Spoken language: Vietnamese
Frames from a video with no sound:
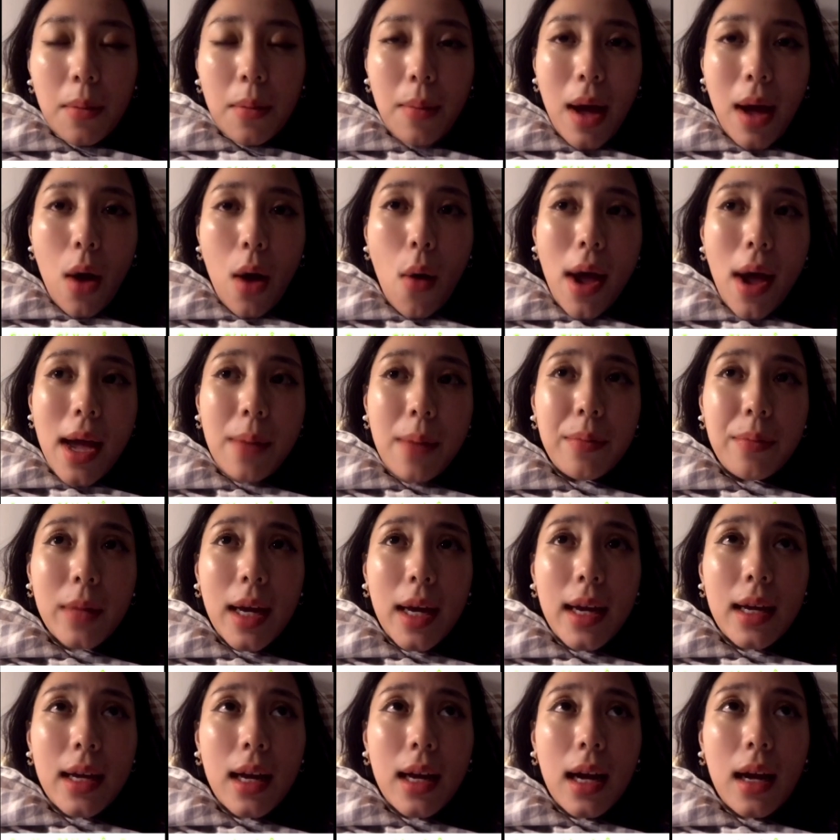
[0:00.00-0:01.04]
Mà oái âm
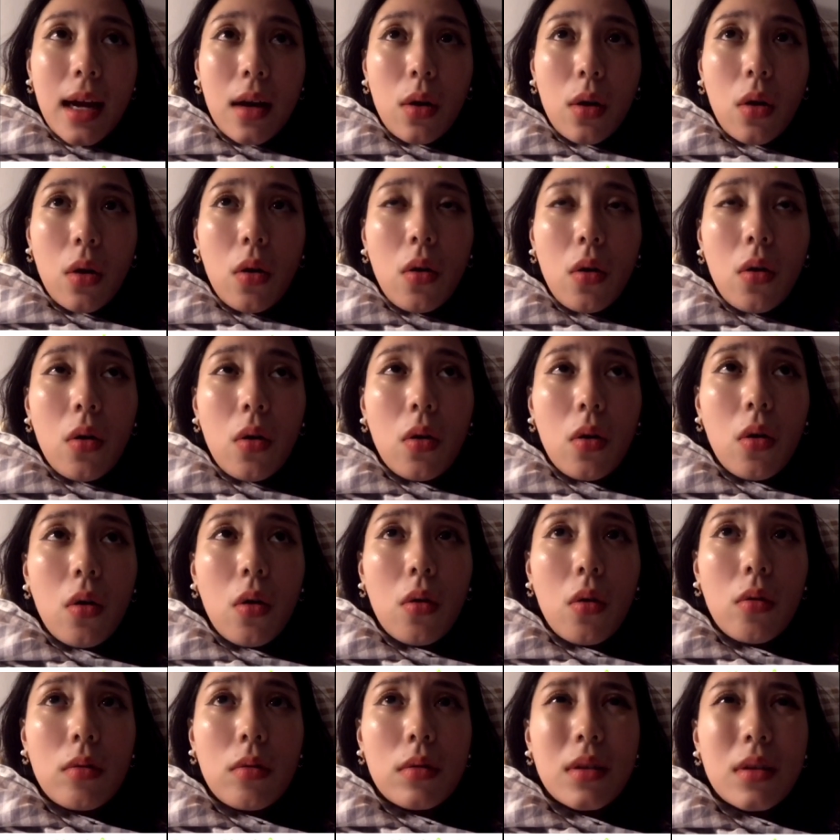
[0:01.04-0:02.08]
thay là cô
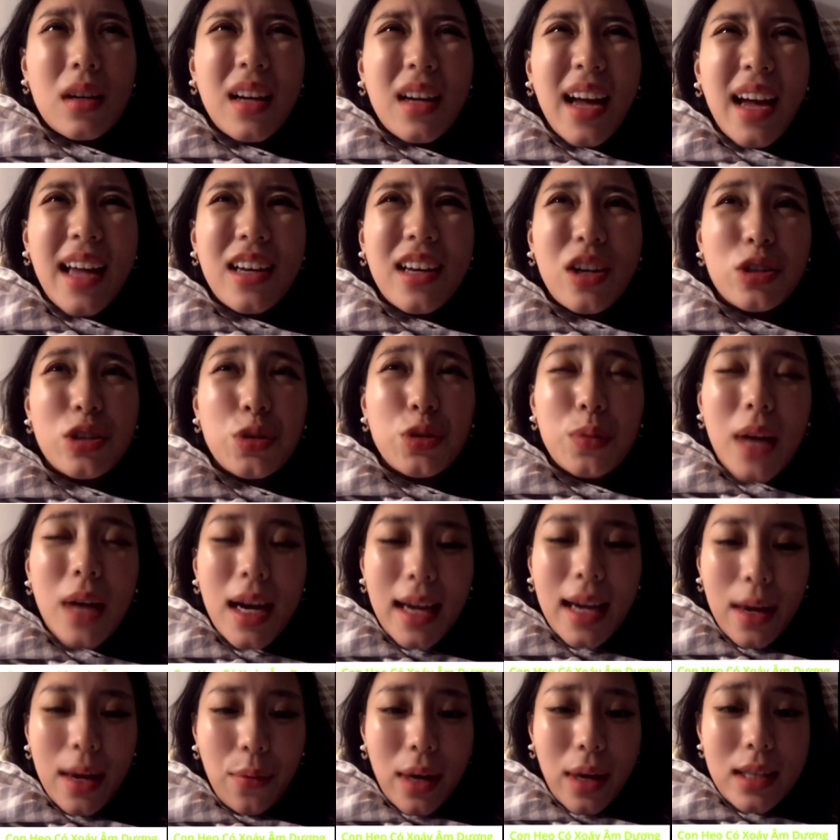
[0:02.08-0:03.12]
cái nói chung
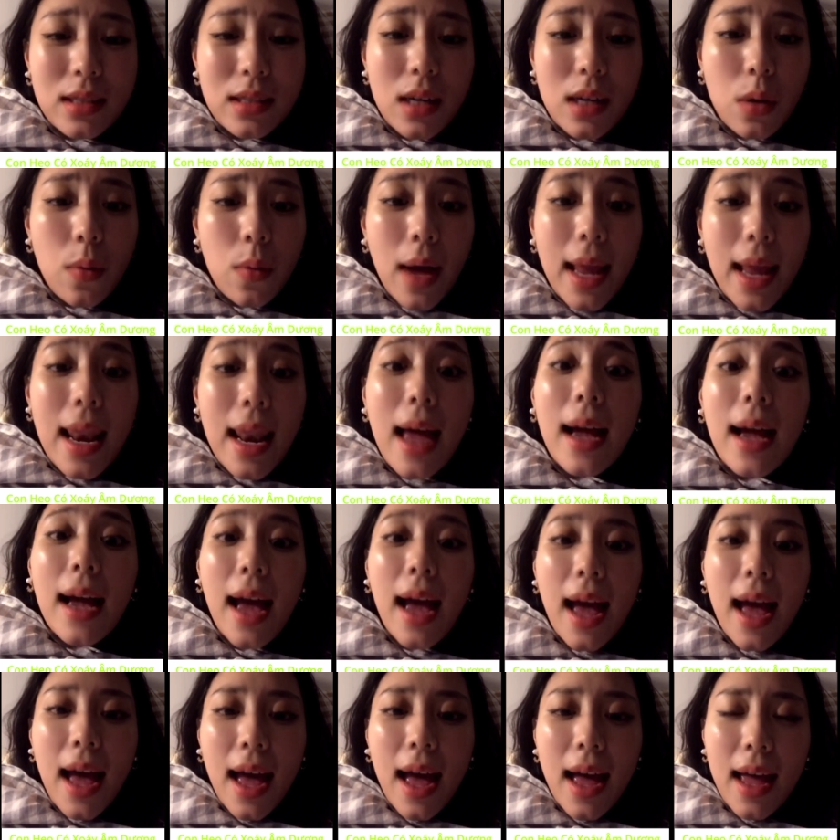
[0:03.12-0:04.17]
là kiểu ngày xưa cũng hay là
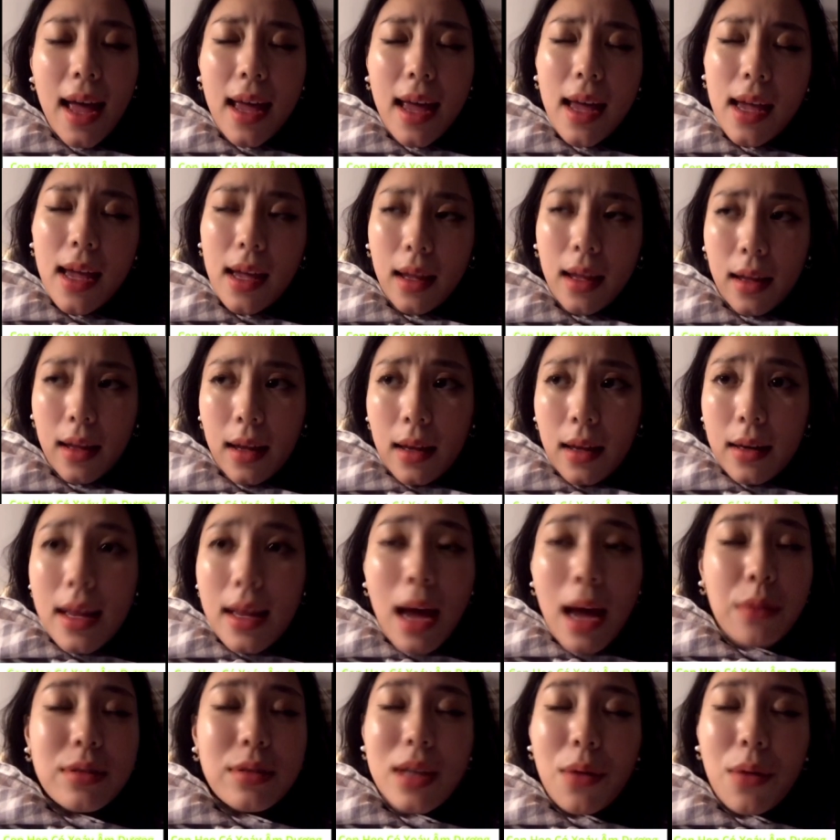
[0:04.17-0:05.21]
cá ấy,
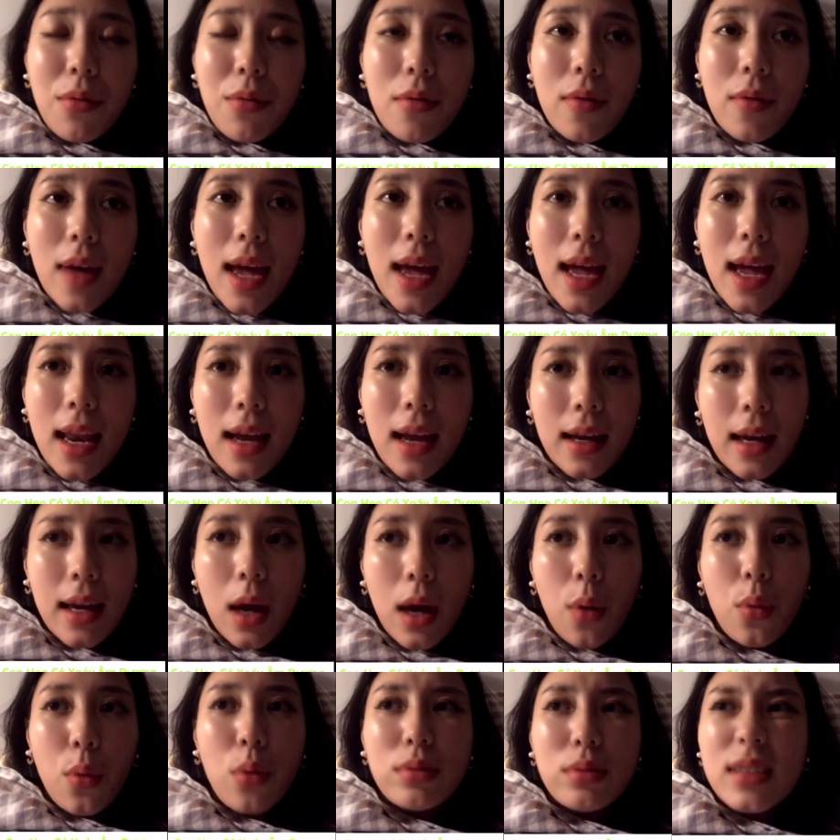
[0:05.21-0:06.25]
đi học xong về là
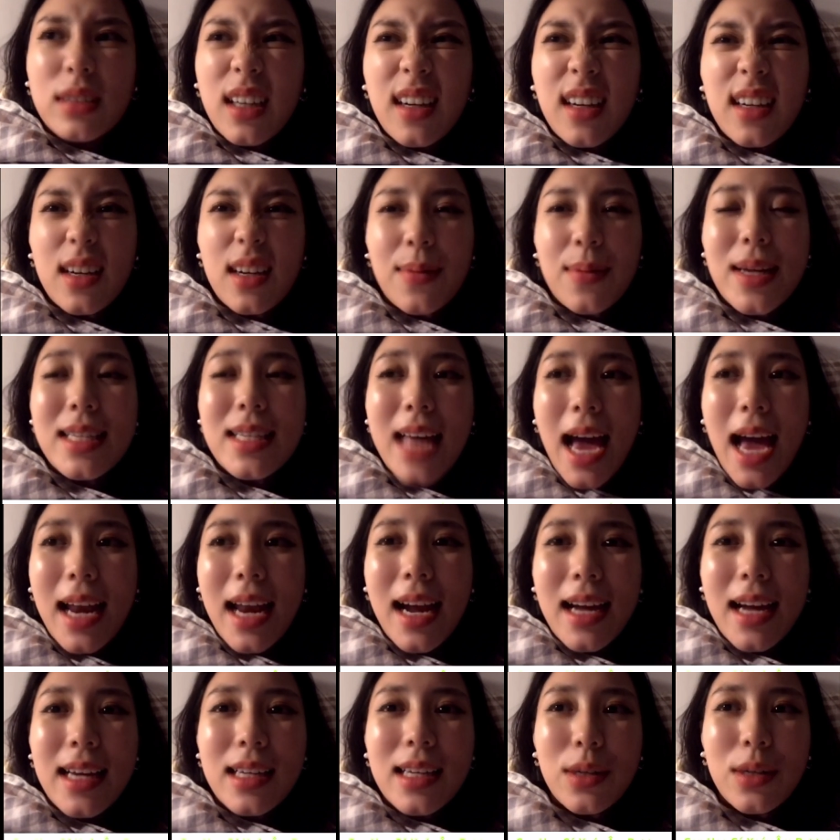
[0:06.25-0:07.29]
kiểu cũng chơi ở bên xã
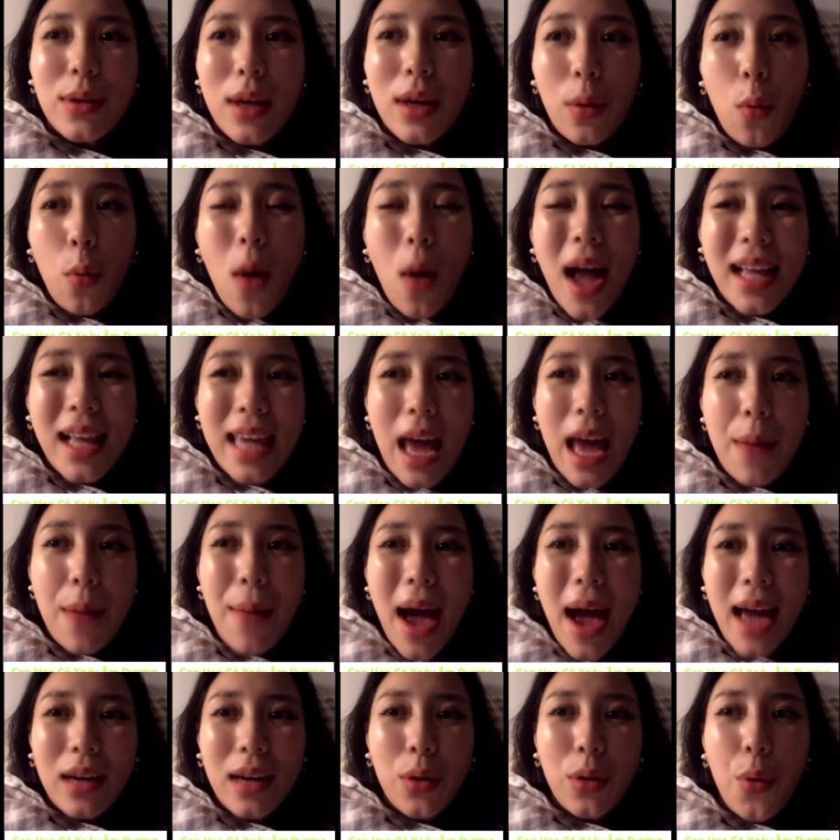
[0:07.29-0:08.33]
đấy, kiểu qua nhà
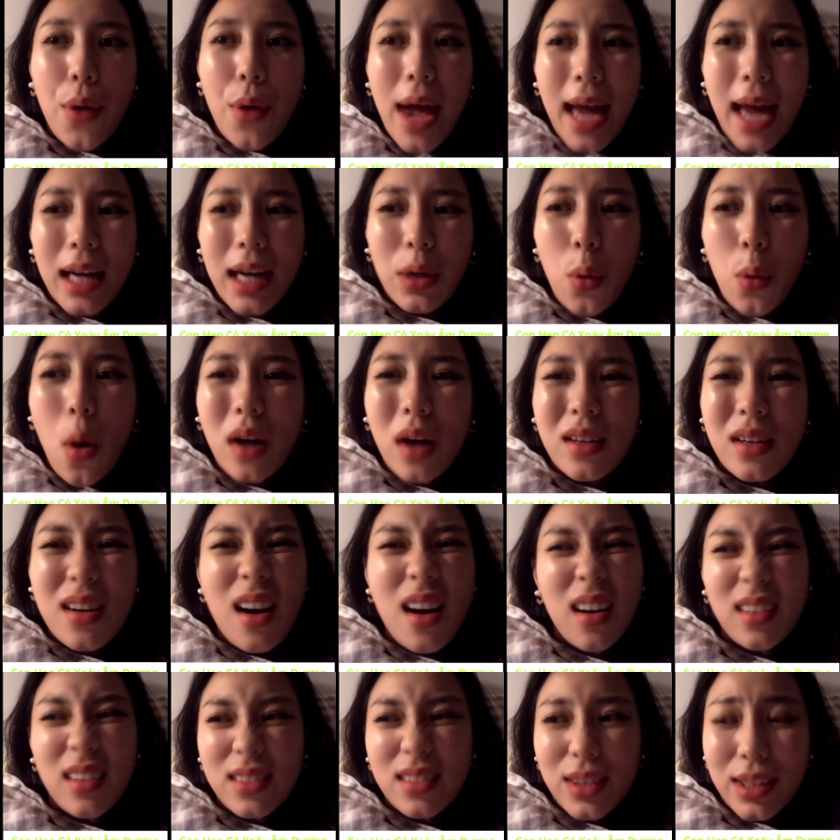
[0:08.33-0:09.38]
bạn ngồi ăn uống
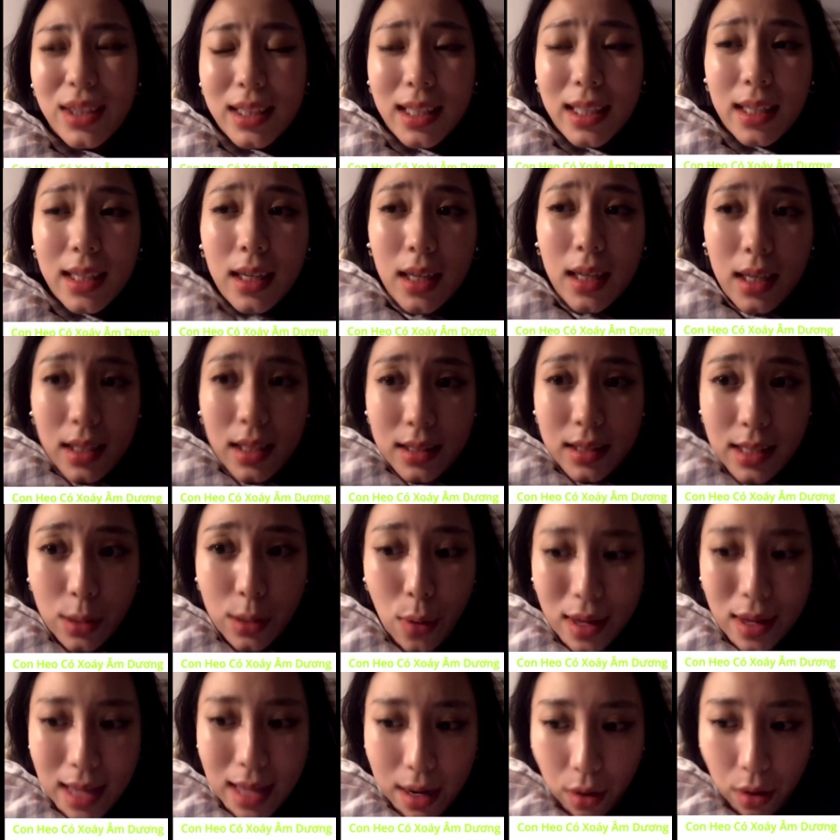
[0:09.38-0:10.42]
nước rồi gì,
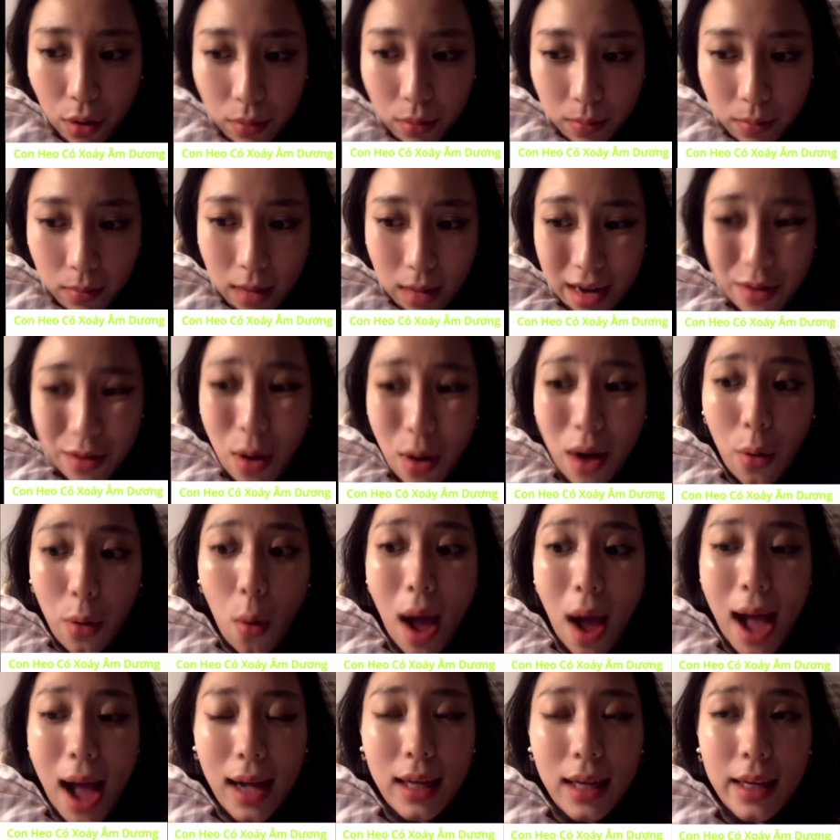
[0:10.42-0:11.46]
qua nhà nó ăn hoa
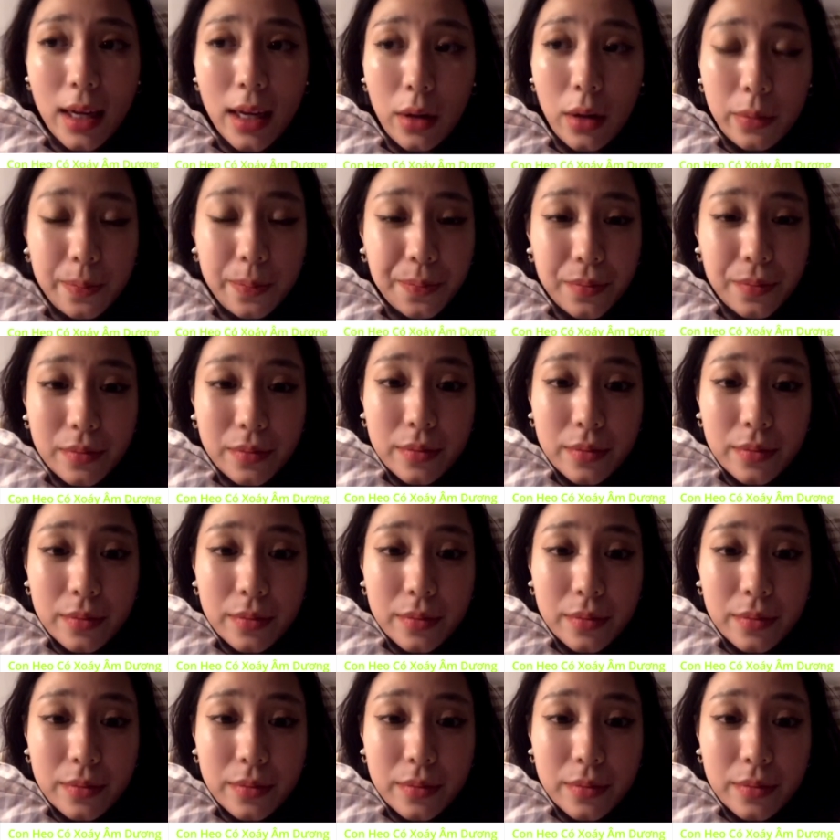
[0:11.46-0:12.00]
quả các kiểu,